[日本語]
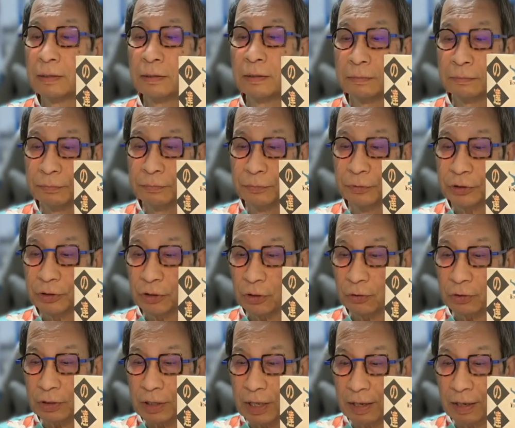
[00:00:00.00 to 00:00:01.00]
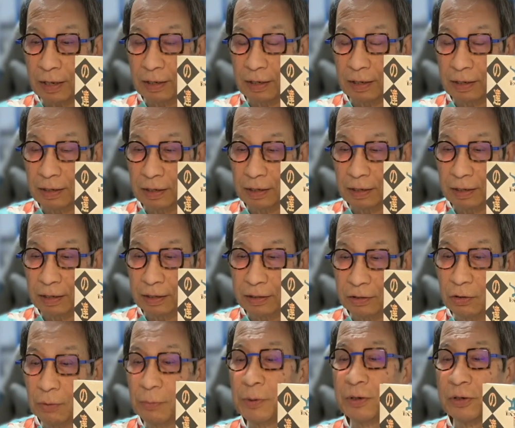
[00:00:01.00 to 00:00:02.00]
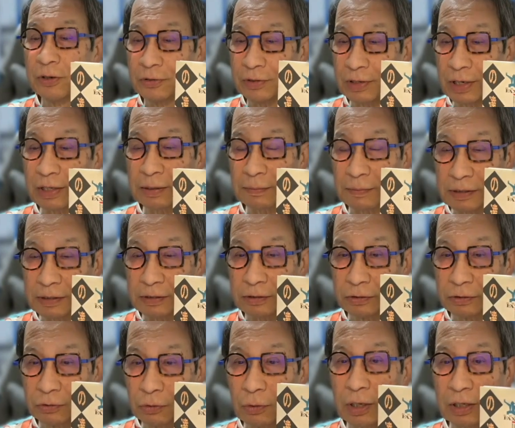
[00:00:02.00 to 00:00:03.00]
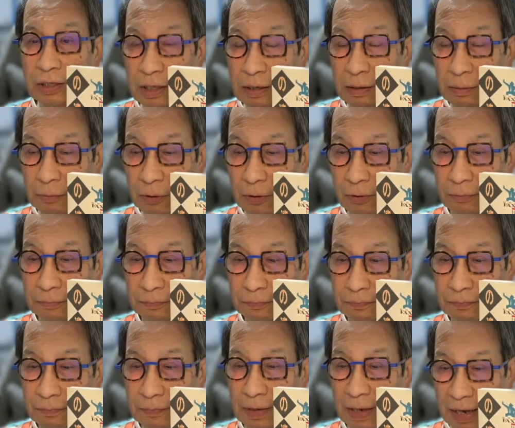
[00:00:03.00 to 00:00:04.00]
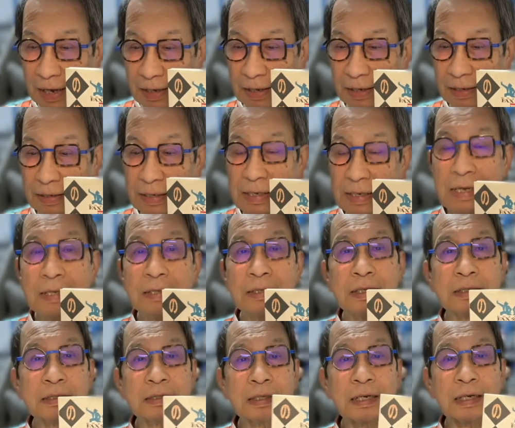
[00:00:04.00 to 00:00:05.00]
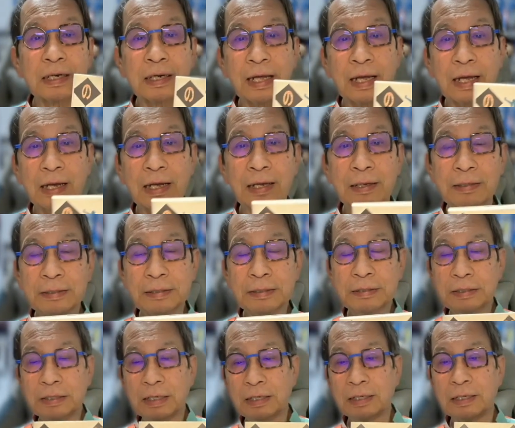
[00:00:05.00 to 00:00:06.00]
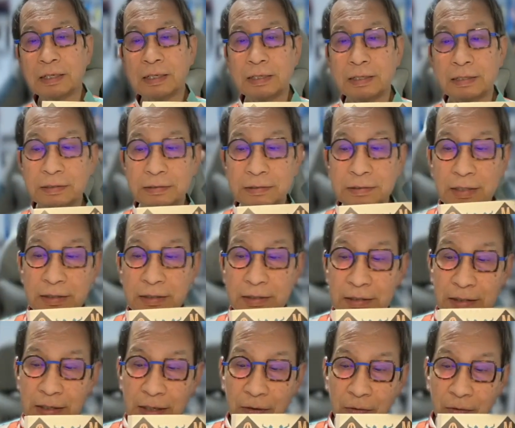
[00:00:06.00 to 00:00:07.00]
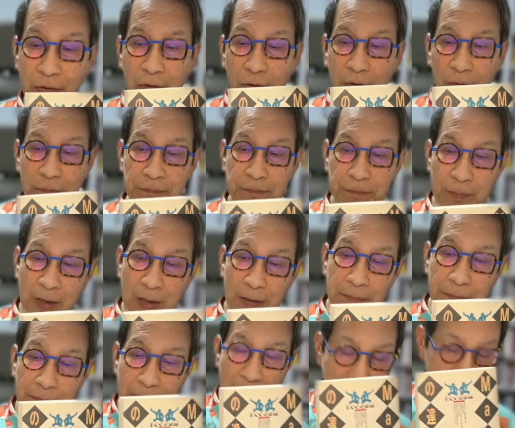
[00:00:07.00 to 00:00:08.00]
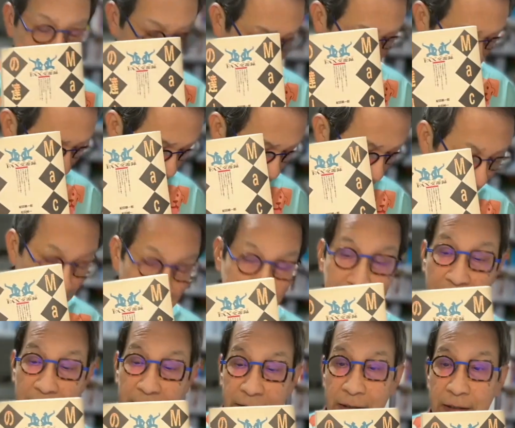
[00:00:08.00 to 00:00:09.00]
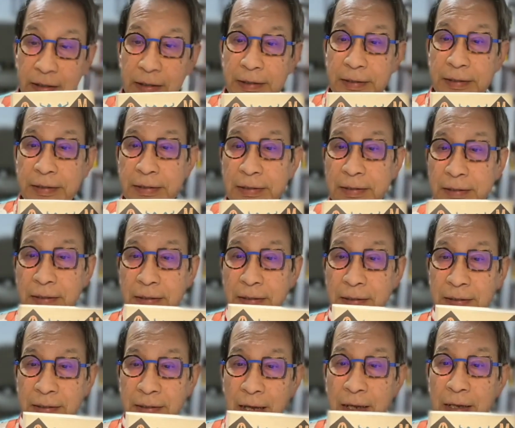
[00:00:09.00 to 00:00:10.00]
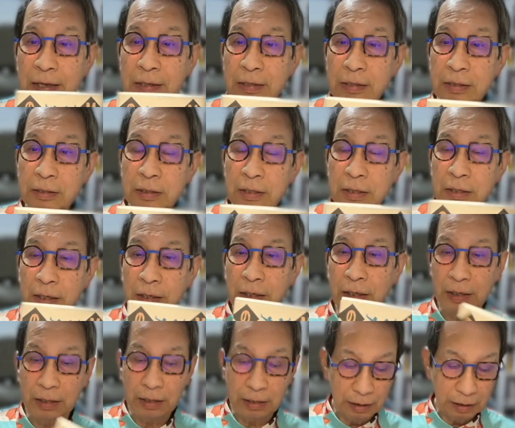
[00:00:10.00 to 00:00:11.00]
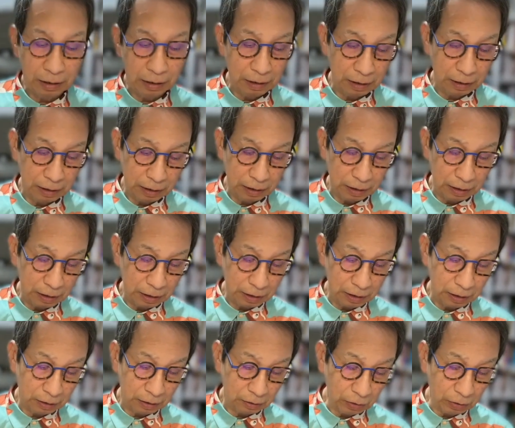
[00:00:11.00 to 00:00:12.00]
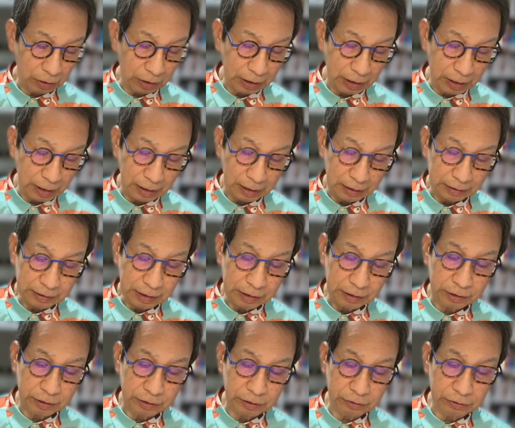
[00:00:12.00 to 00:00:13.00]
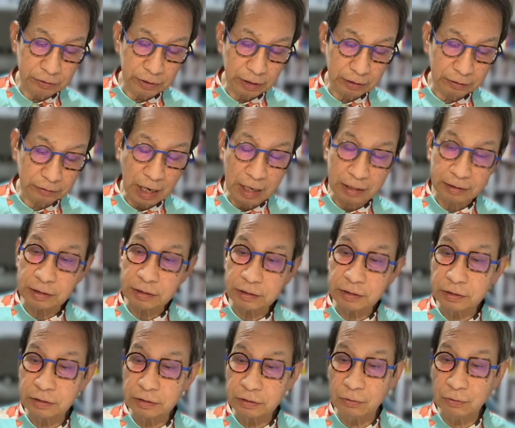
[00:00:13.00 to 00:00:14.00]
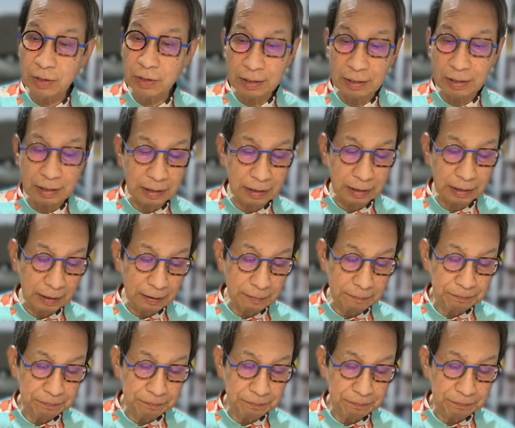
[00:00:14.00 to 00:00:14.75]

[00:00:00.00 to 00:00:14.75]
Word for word: 無償で読めるようになってます。どなたでも。はい。ですからね、えー、ぜひね、この Mac の黎明期、ね、えー、これね、1985年からね、